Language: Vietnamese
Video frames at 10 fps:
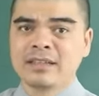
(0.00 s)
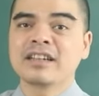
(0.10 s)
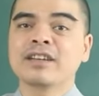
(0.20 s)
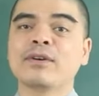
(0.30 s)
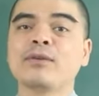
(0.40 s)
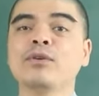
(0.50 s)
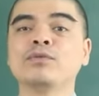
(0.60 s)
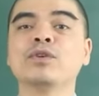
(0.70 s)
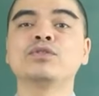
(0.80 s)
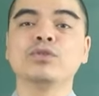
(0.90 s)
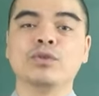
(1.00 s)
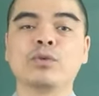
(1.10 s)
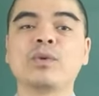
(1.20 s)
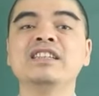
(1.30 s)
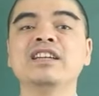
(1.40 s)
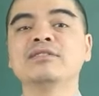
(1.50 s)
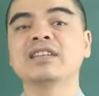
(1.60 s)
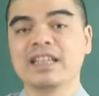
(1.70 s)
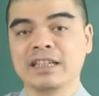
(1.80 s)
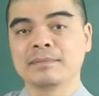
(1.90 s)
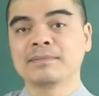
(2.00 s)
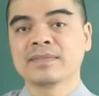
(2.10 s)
những cái vong hồn vô chủ quấy nhiễu gia đình.